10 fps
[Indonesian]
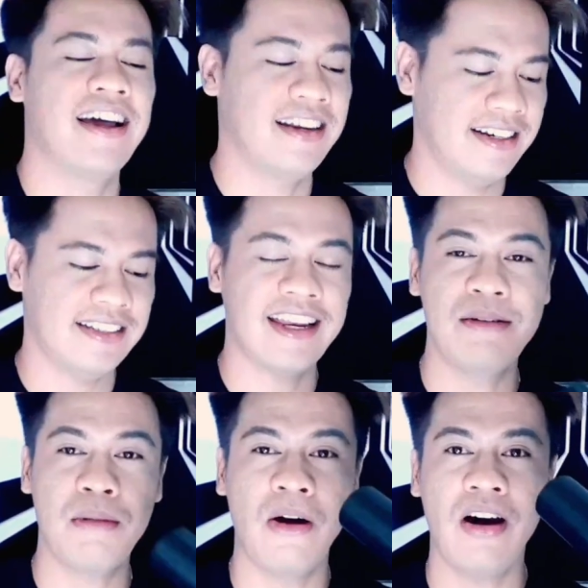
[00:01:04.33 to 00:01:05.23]
dan
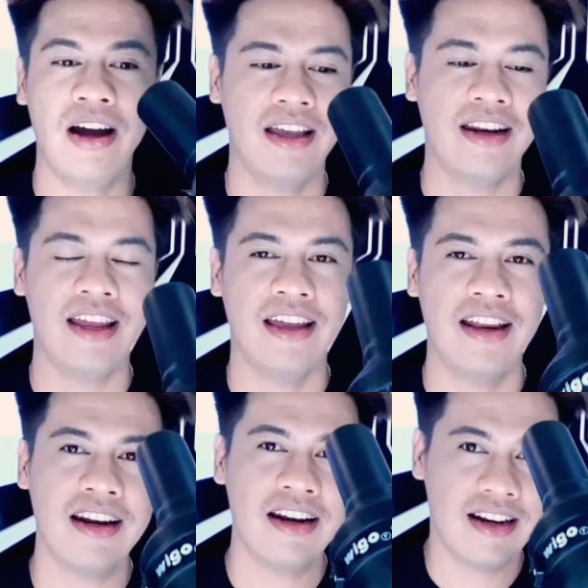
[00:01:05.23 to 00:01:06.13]
tadi bawa air
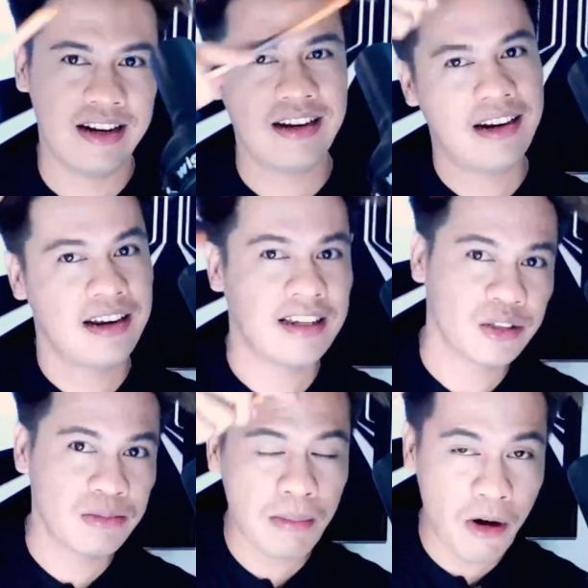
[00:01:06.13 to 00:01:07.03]
dryer
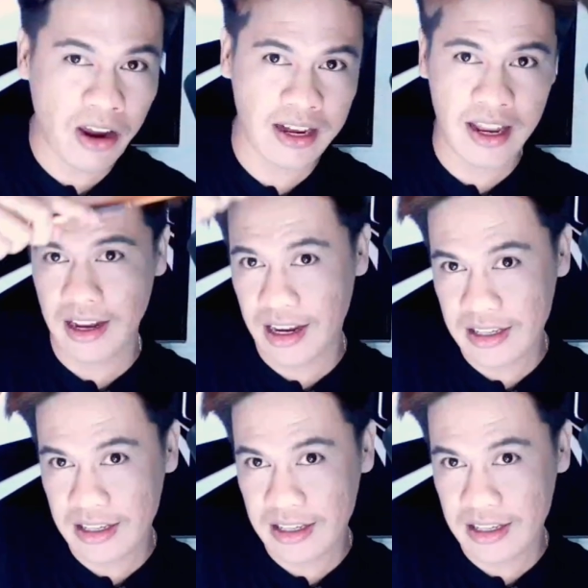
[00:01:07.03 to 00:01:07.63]
cuma bawa air dryer